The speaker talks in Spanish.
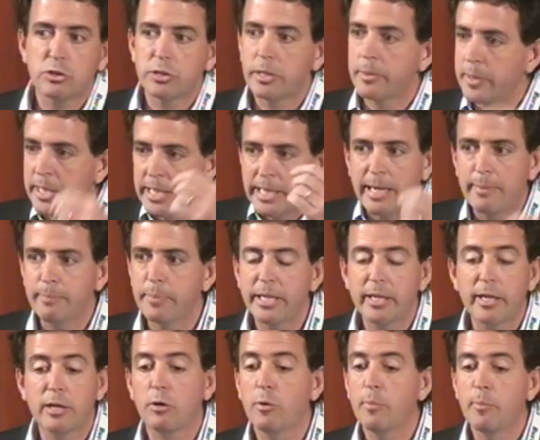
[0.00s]
se viene a
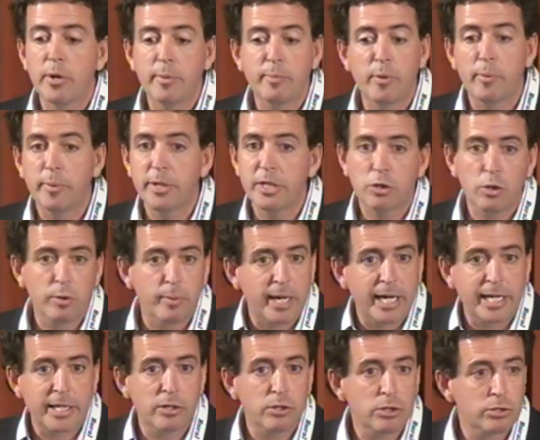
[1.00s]
pique, como hemos visto
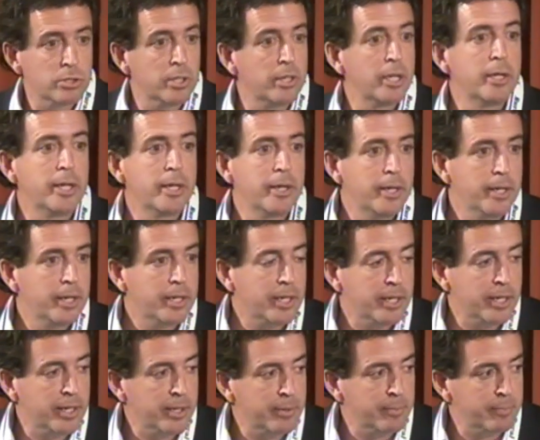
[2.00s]
varios
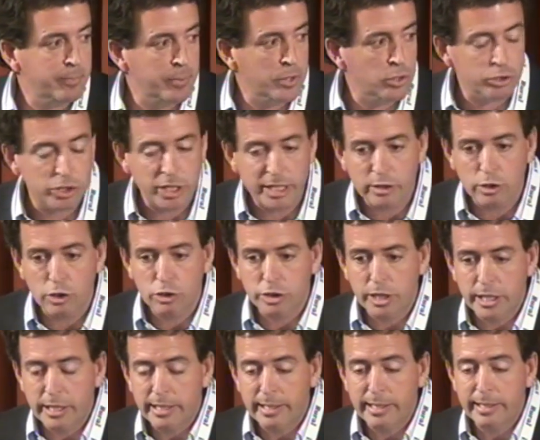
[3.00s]
eh, proyectos
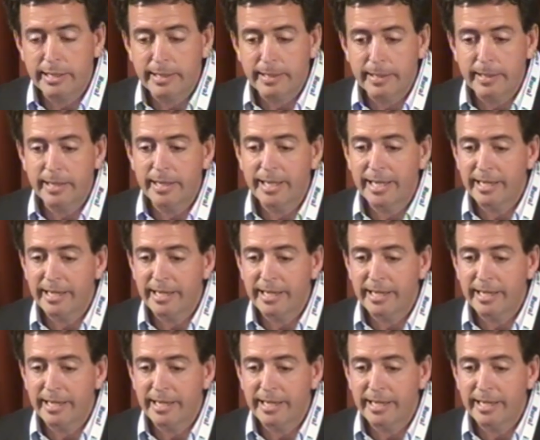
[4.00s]
en,